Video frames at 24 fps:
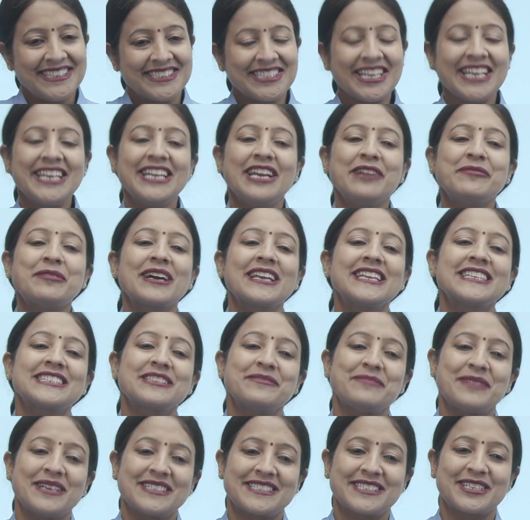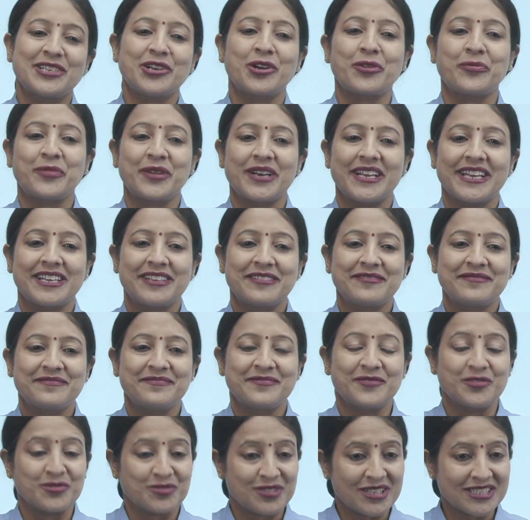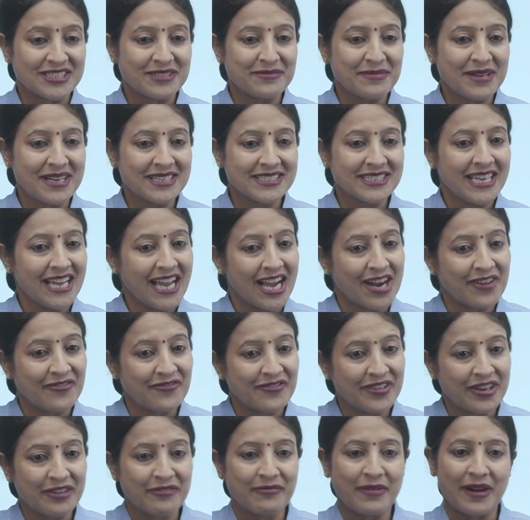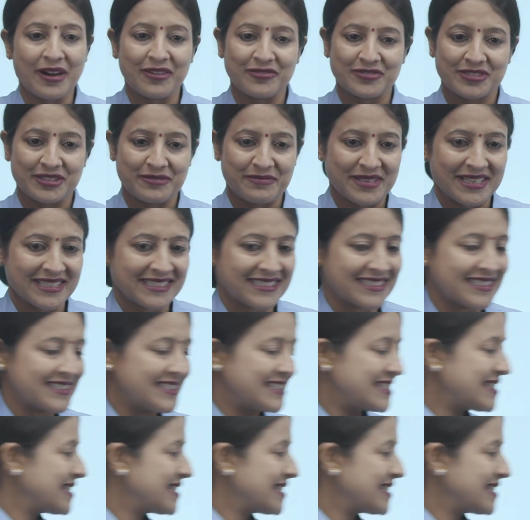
चलिए अब अगले समास की ओर बढ़े दूसरा समास है अव्यय भाव समास